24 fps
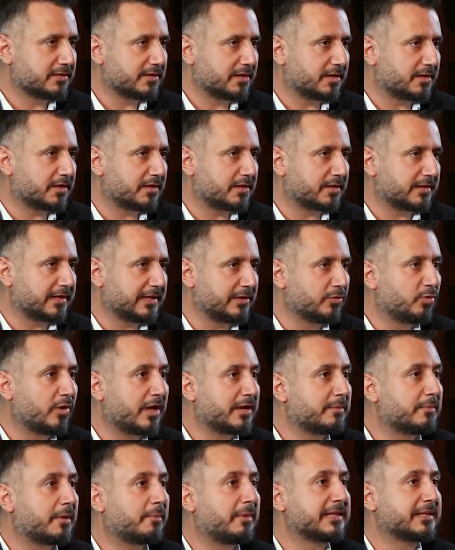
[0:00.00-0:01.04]
آه، يلي هو انا
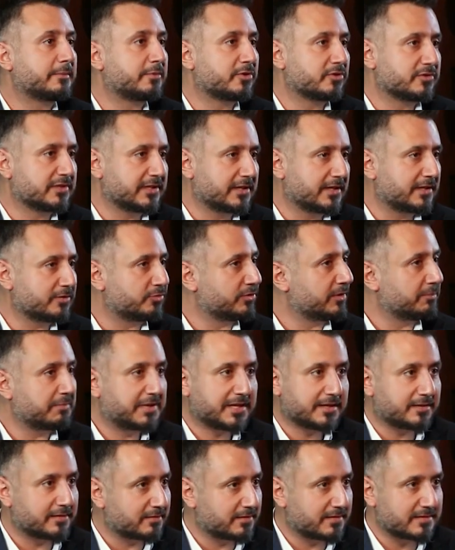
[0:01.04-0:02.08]
ما بعتبره انتقاد
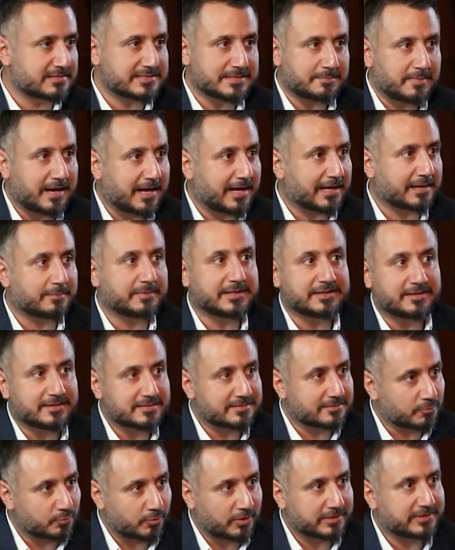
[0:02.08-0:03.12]
ويمكن اذا معك بقدر
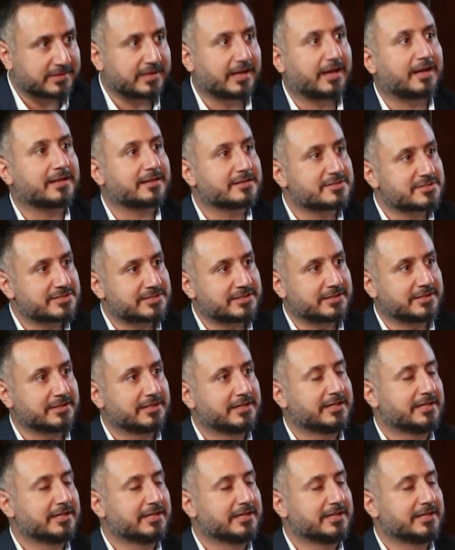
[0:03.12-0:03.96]
اوضح هذا الشيء